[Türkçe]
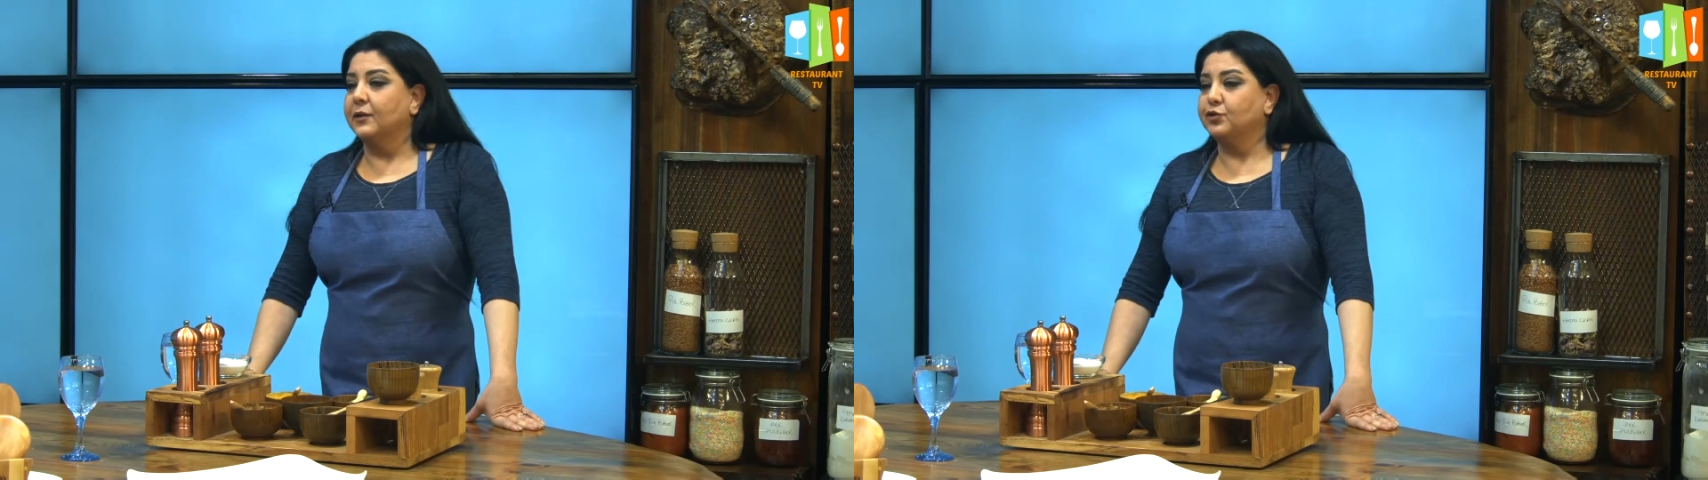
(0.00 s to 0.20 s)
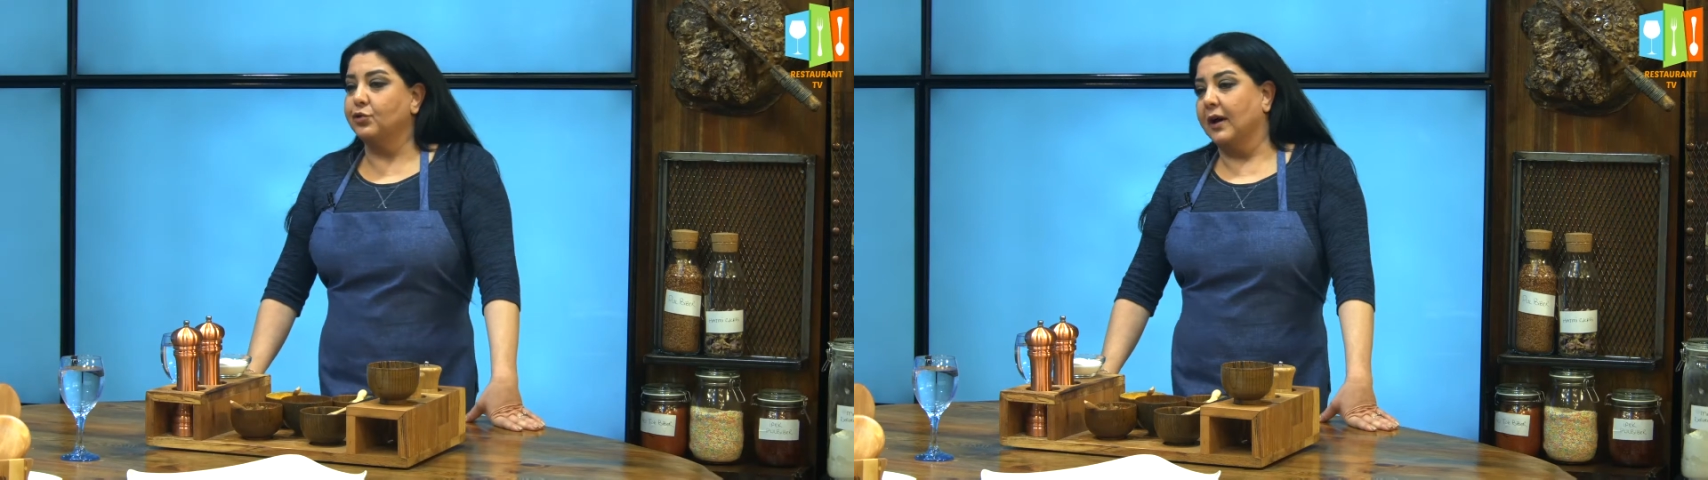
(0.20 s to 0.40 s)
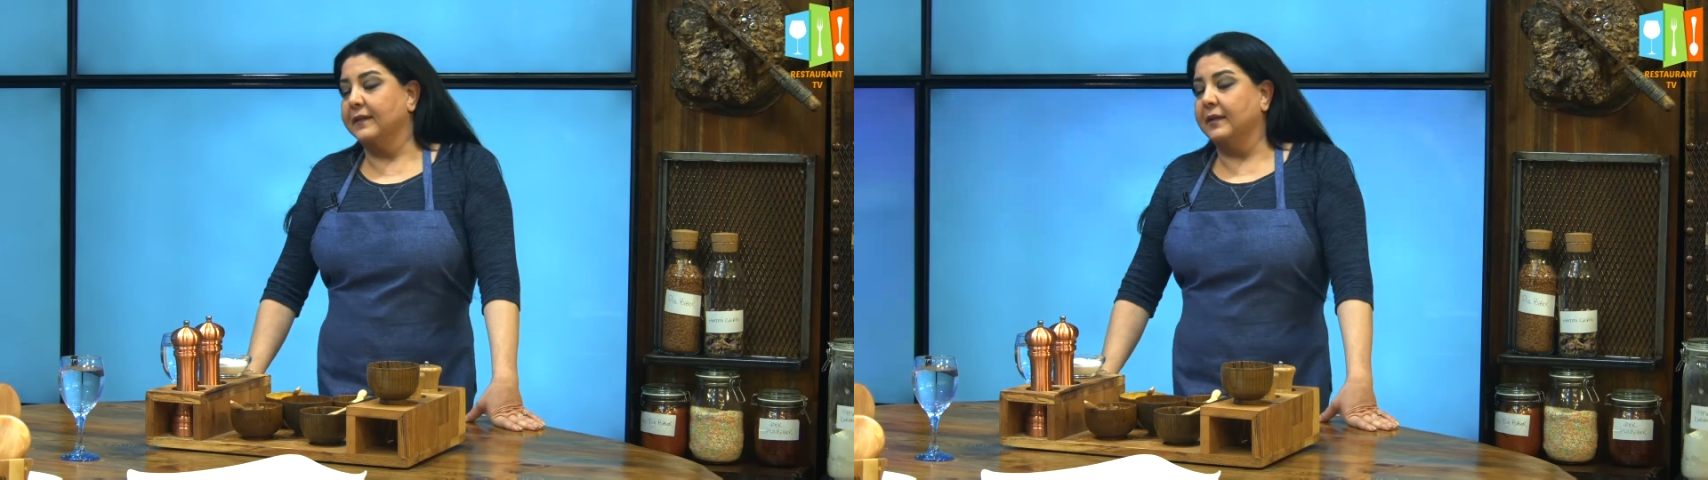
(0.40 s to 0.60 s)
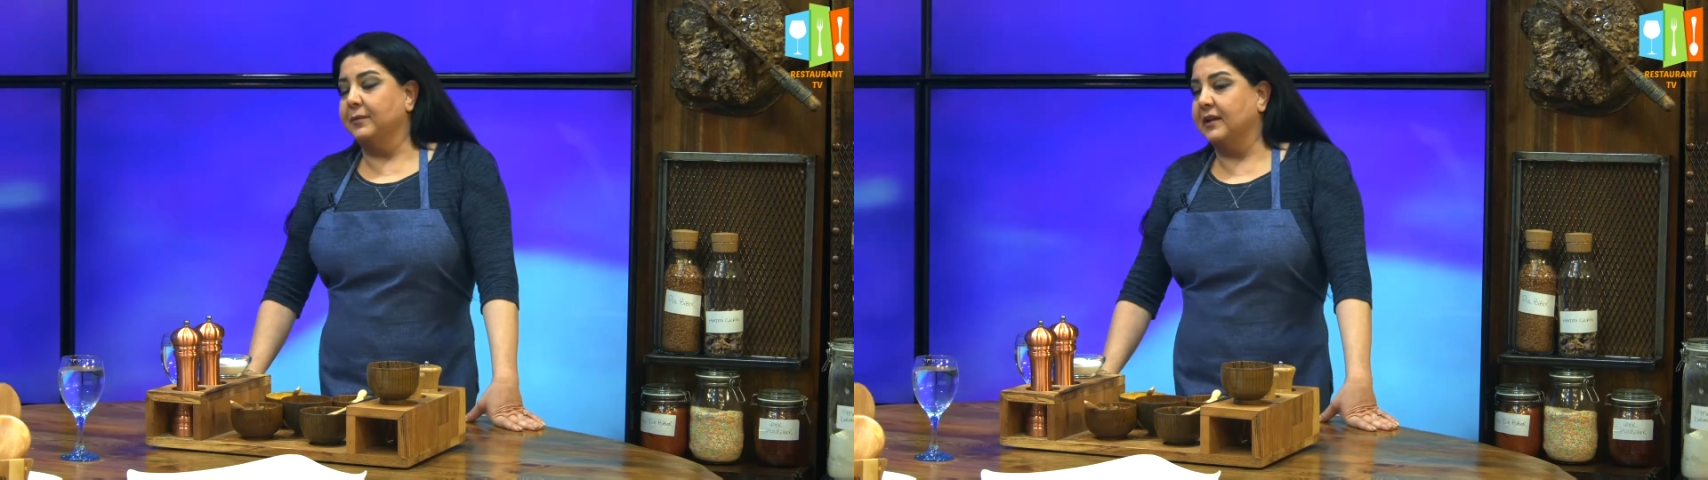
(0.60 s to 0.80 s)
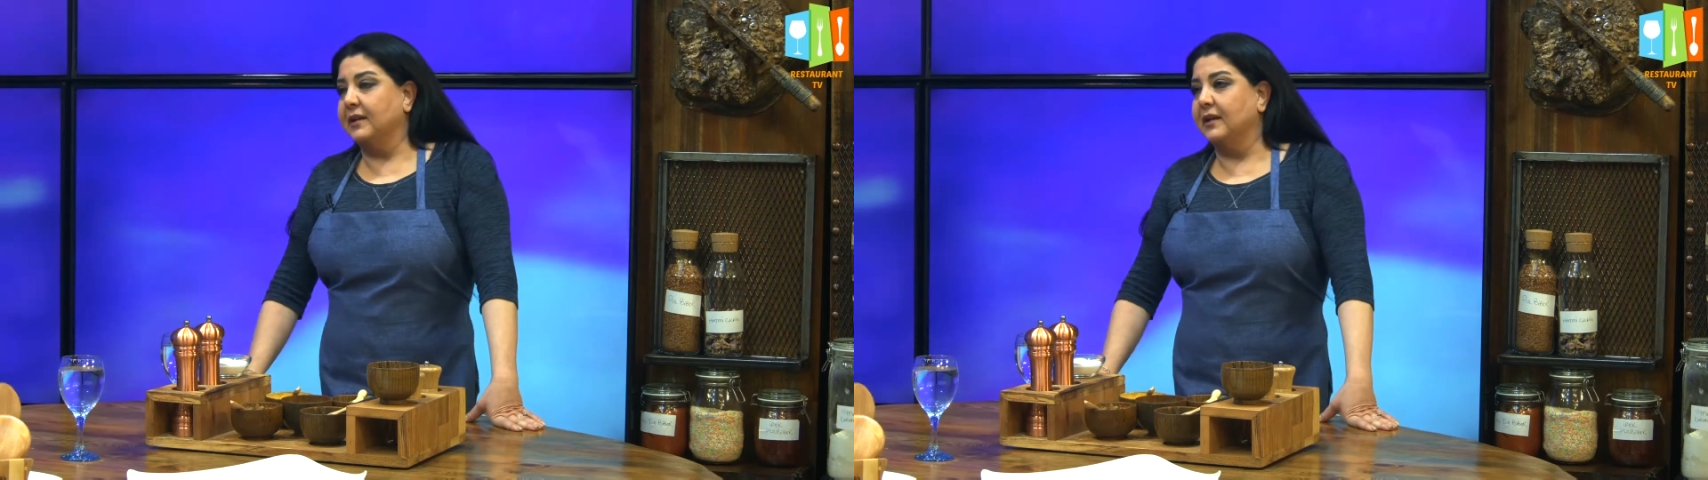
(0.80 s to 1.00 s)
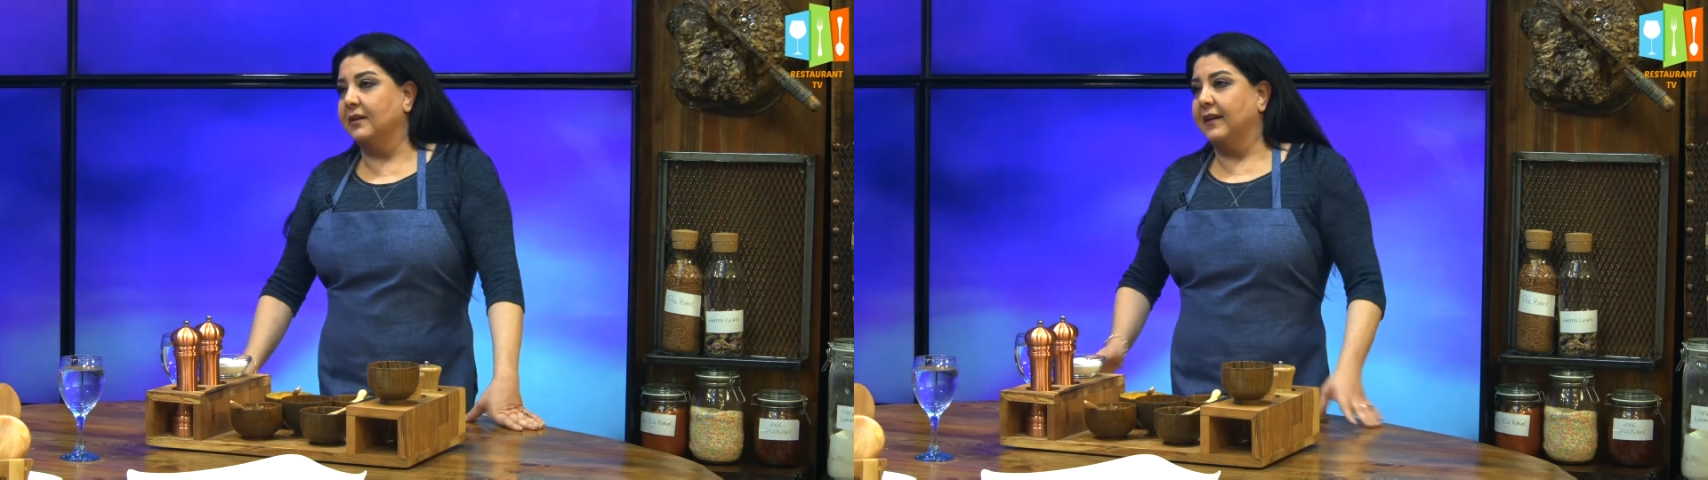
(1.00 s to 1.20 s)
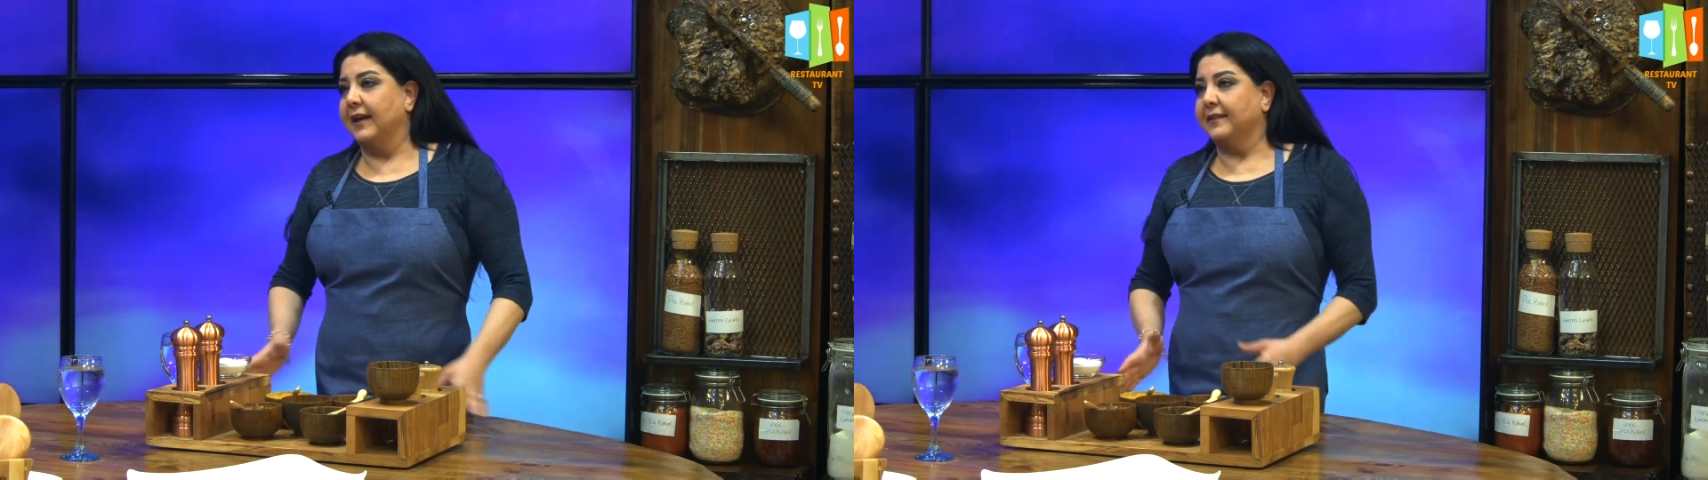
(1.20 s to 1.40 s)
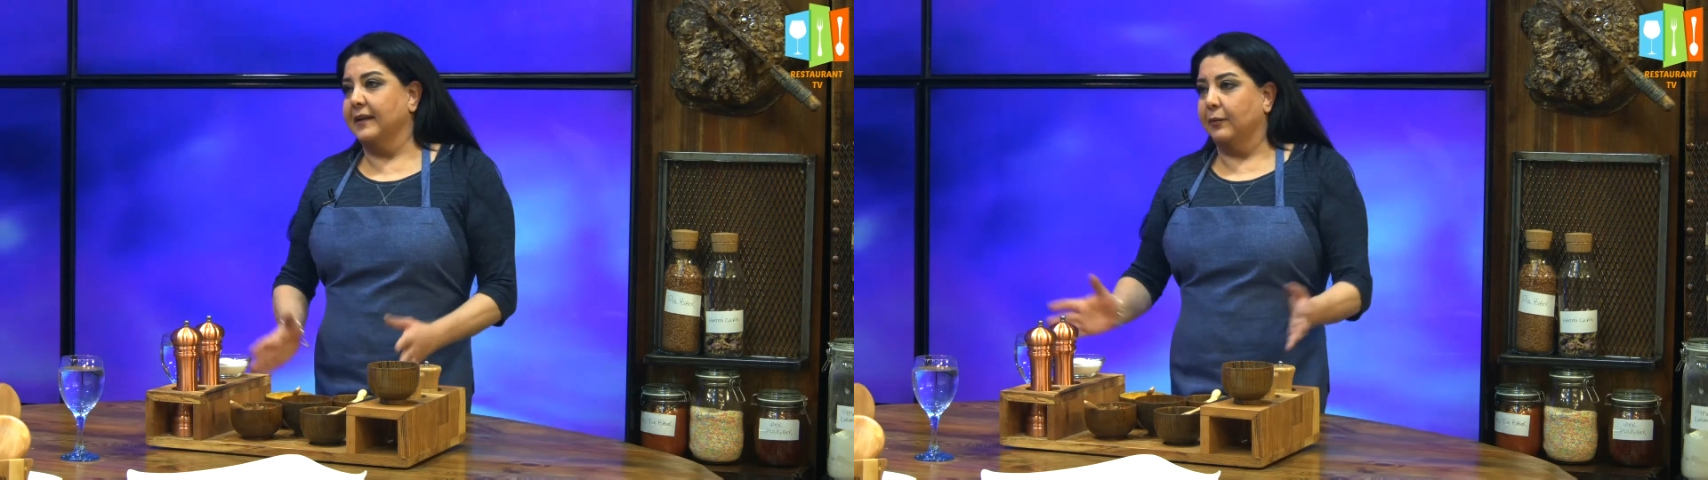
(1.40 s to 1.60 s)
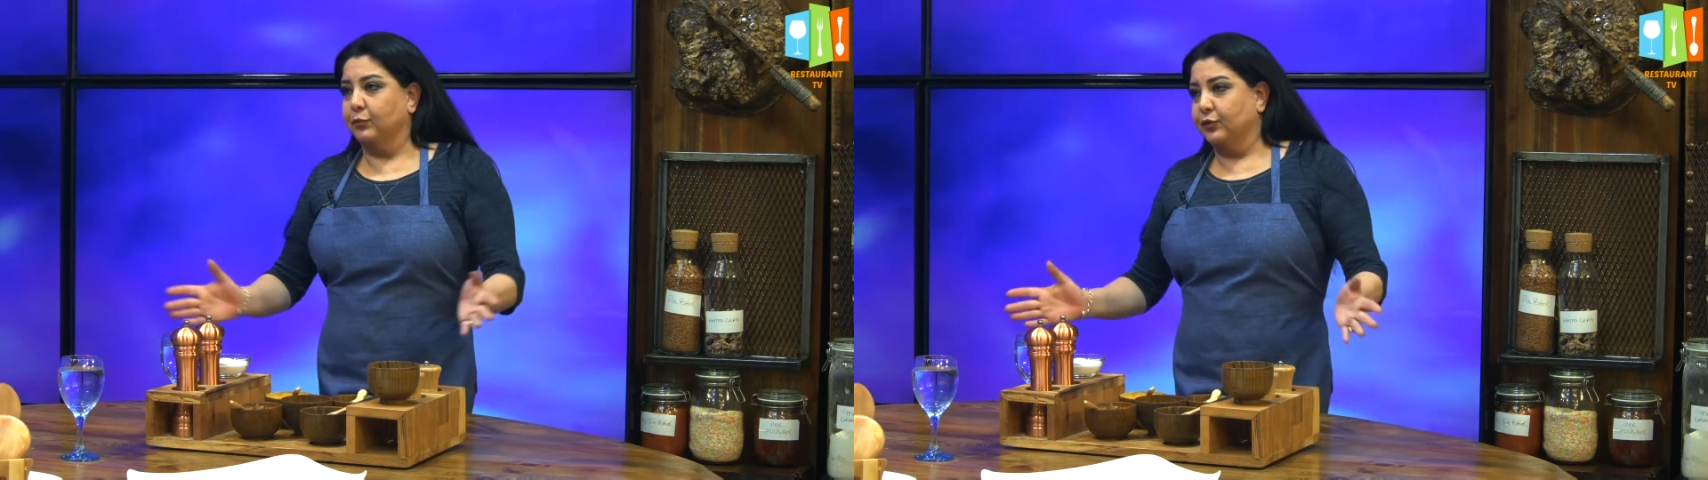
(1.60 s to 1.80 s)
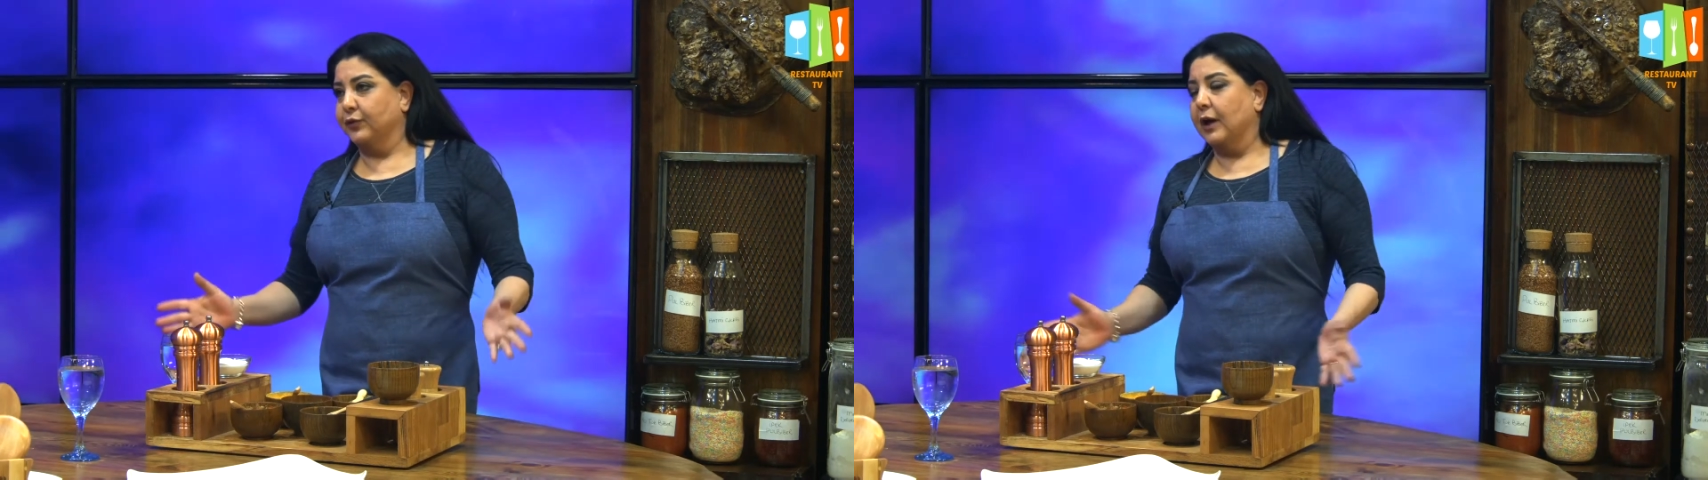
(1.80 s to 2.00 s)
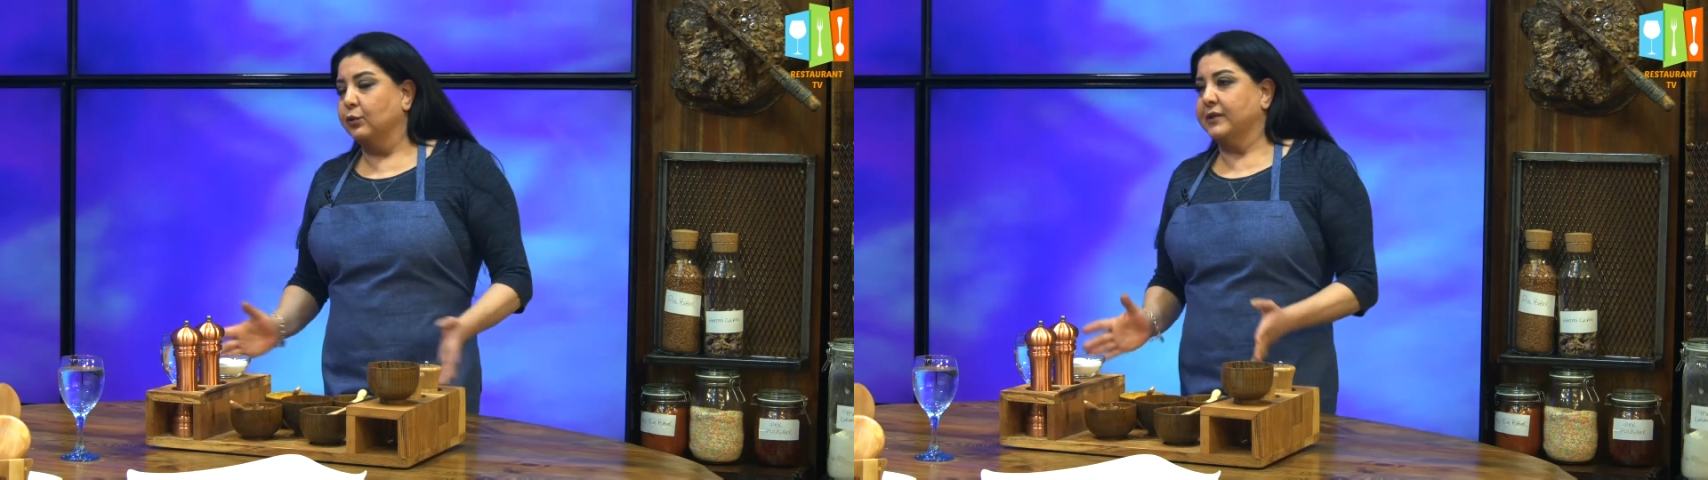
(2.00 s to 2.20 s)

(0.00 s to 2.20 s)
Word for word: şu an tabii ki Vietnam mutfağı,